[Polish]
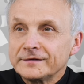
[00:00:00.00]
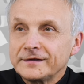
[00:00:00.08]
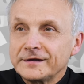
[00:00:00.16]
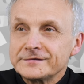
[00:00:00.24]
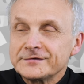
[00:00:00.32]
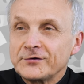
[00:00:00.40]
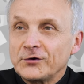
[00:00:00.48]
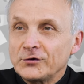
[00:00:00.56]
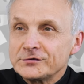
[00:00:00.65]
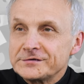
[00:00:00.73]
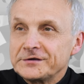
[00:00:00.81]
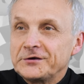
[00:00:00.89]
Teraz
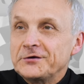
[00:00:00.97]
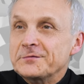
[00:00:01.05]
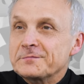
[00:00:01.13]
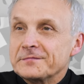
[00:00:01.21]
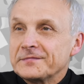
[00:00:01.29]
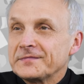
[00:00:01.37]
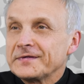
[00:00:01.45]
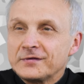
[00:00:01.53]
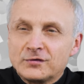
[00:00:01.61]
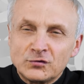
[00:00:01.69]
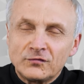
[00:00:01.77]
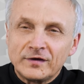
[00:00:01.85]
kogo z kim?
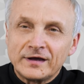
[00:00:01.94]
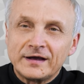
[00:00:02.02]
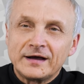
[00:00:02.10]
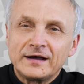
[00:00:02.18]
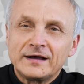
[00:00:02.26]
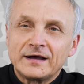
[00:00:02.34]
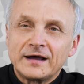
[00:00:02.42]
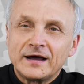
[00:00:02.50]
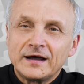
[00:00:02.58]
Człowieka,